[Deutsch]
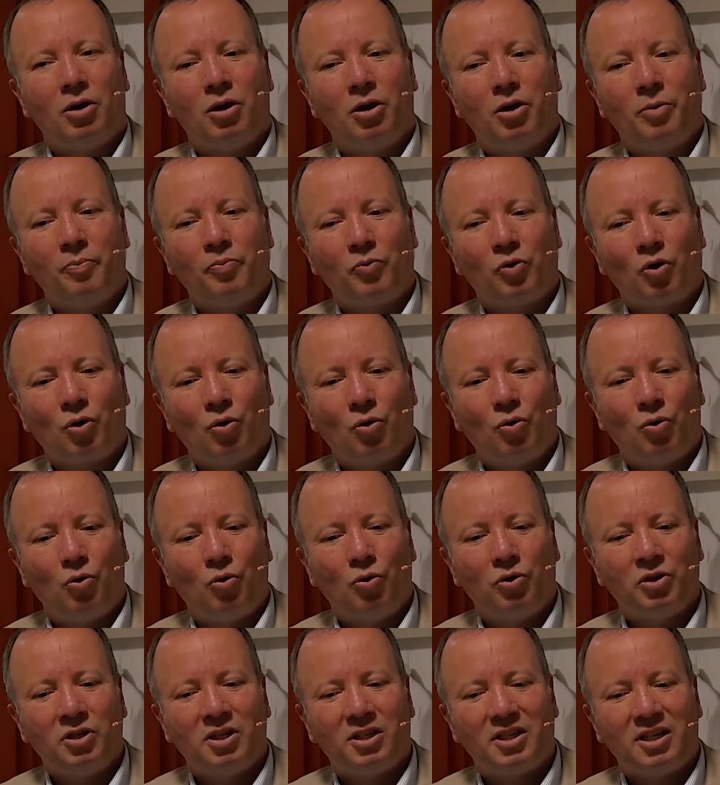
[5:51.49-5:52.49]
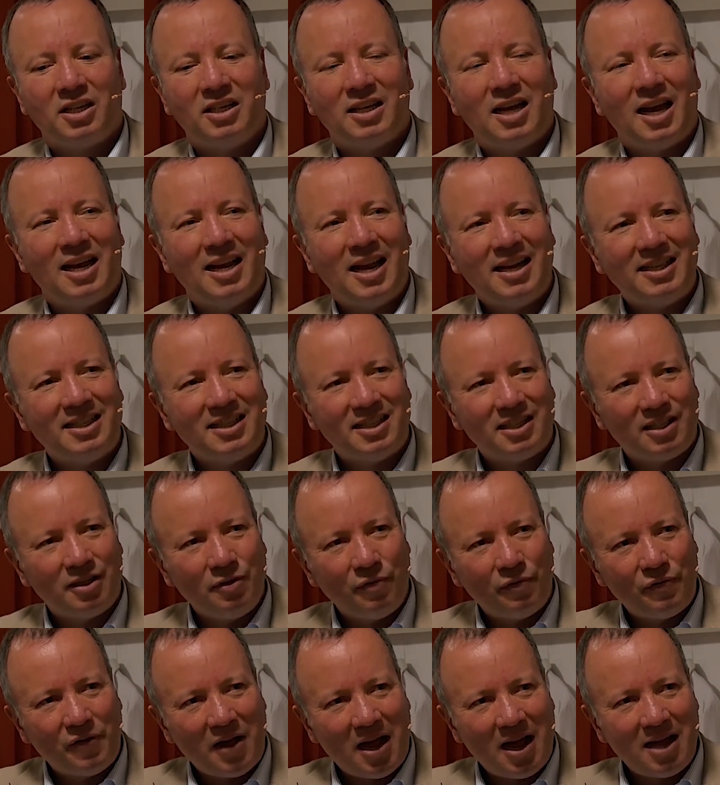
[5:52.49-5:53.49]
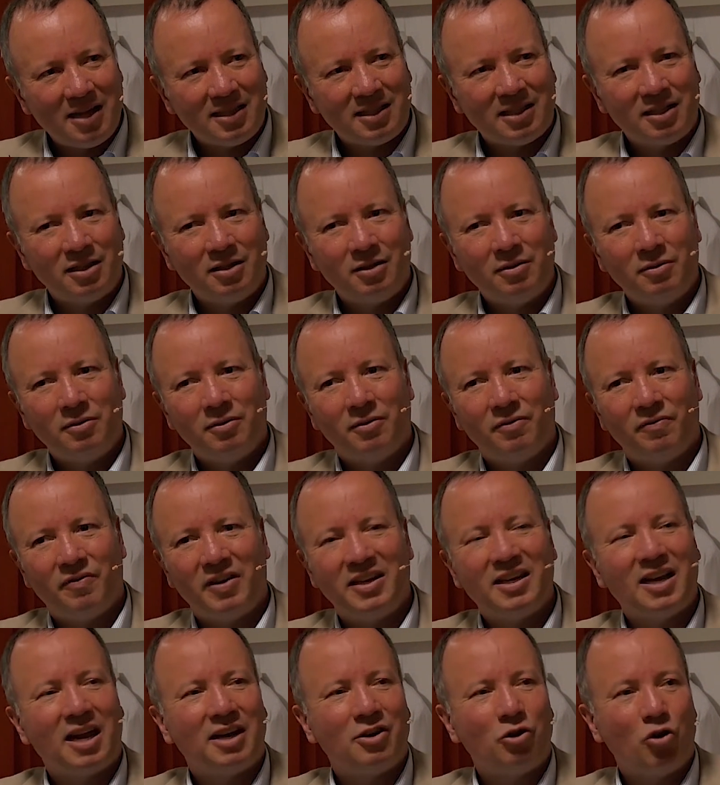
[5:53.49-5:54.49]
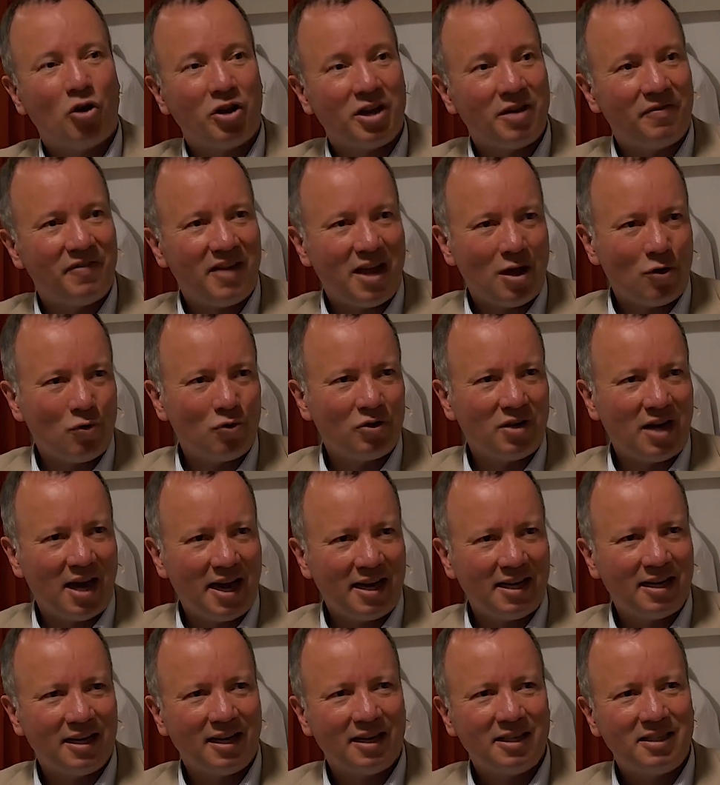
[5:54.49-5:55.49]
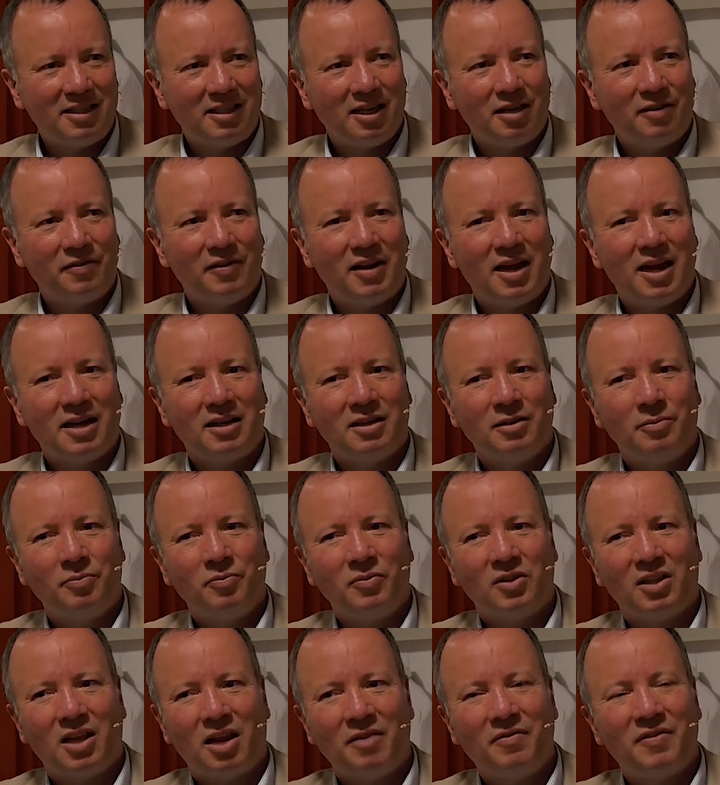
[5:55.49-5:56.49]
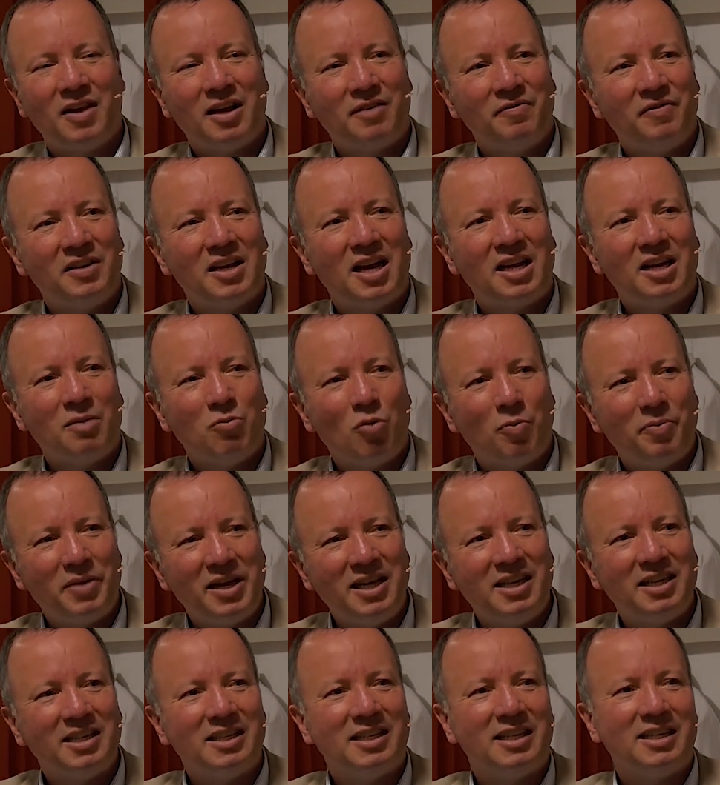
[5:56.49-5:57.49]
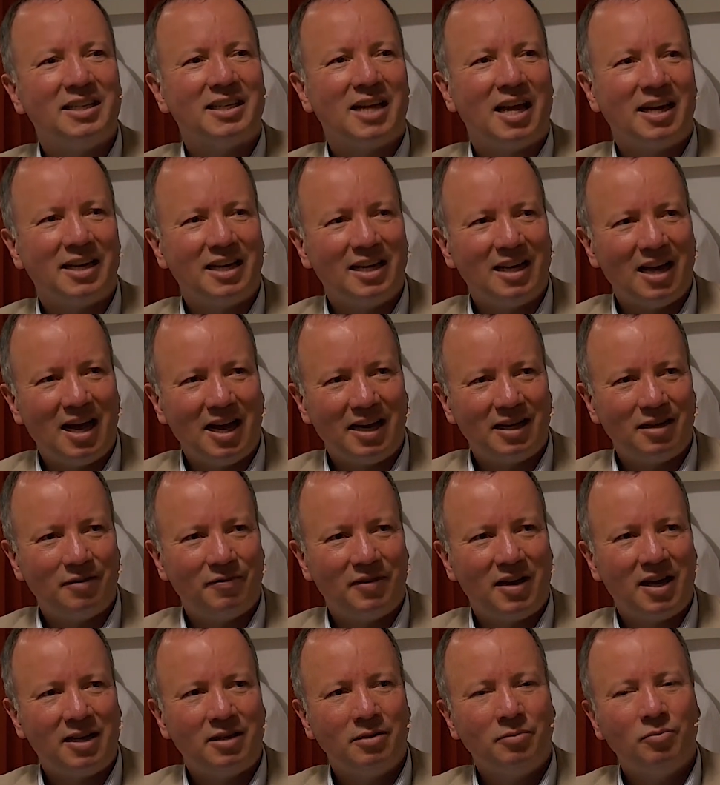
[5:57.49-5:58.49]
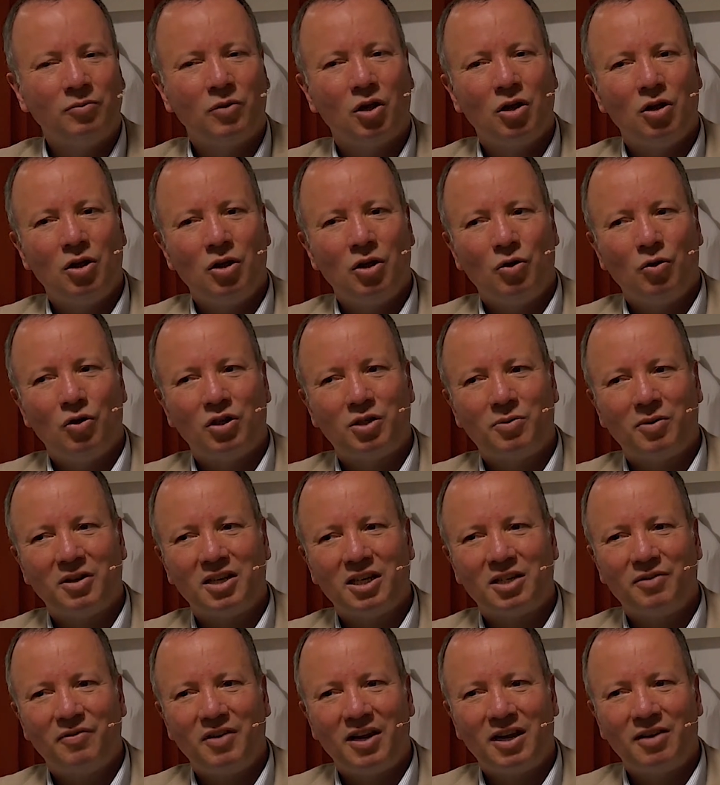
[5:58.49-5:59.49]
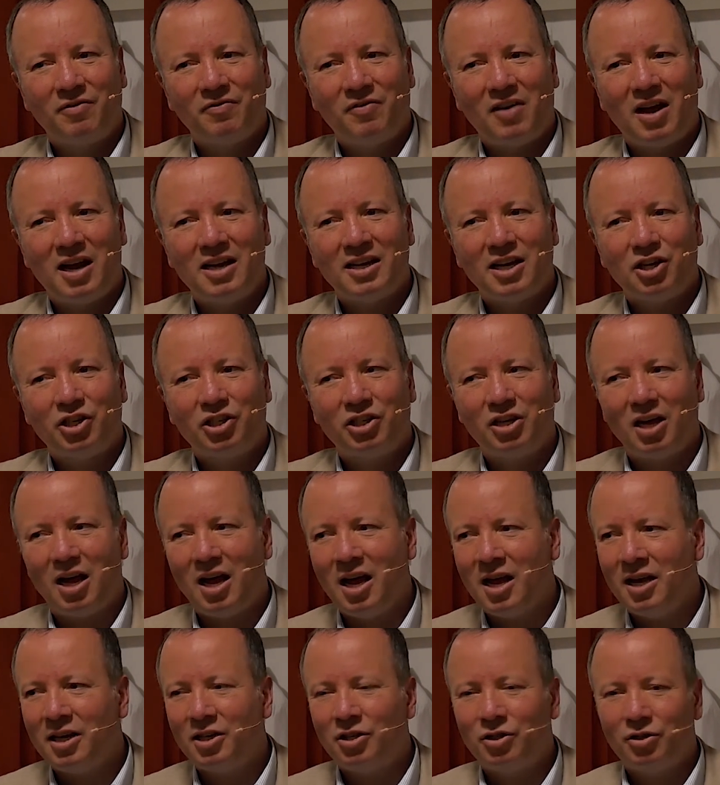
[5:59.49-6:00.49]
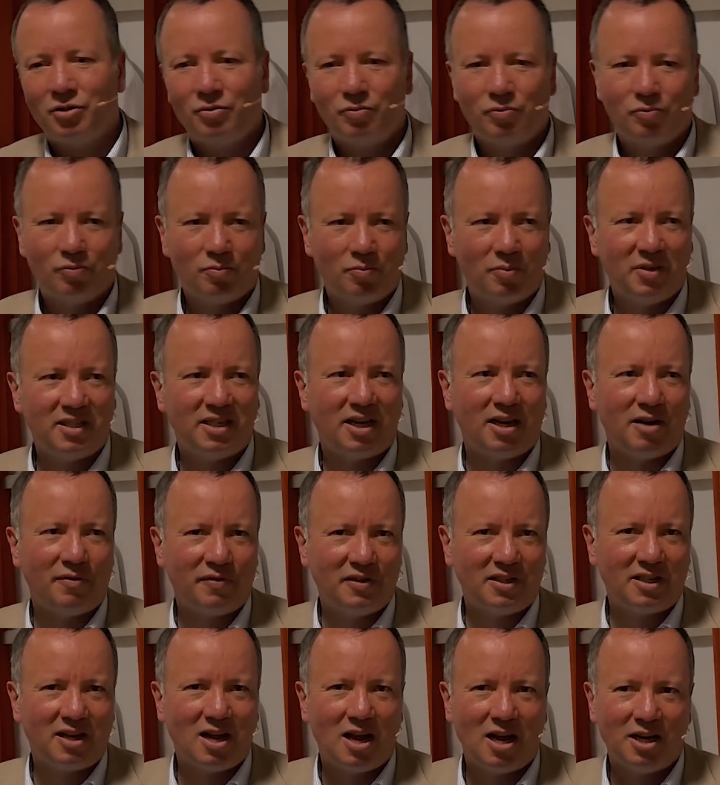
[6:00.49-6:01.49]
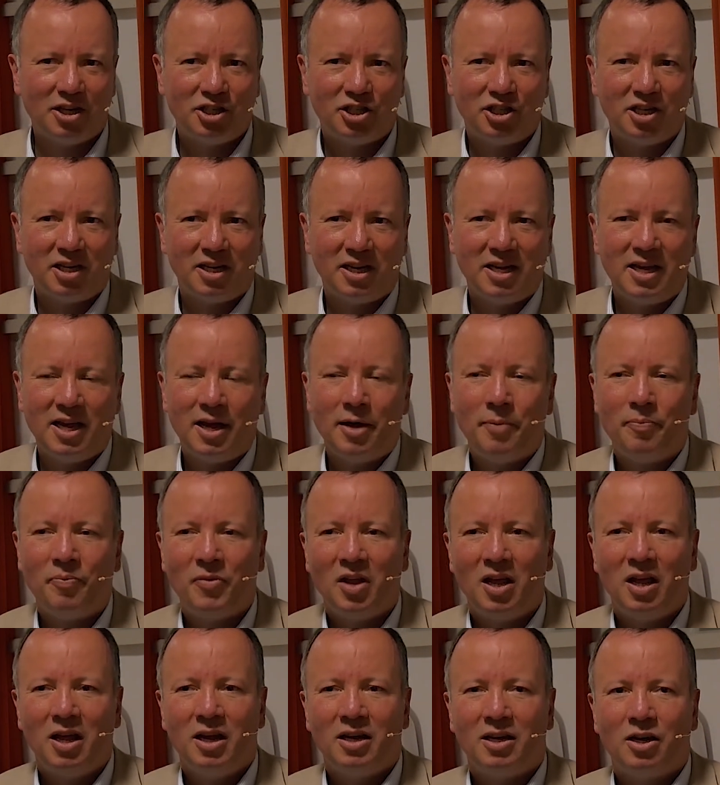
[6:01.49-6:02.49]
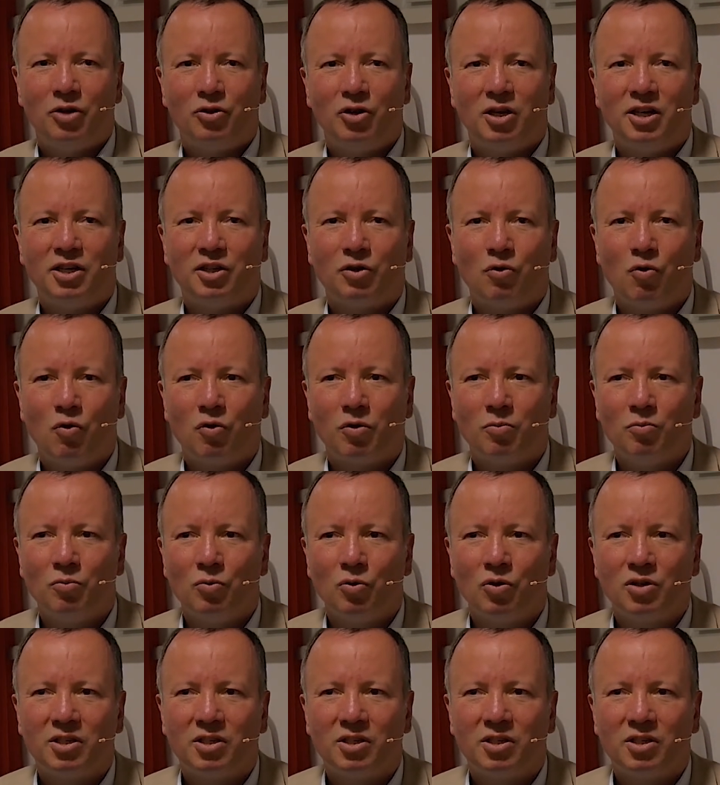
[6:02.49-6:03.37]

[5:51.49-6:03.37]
Ähm, und in der letzten Phase, wenn dann neue Währungen eingerichtet werden, dann werden wieder die Immobilien die sein, die leiden werden. Und zwar deswegen, weil der Staat mit seiner fiskalischen Gier natürlich gucken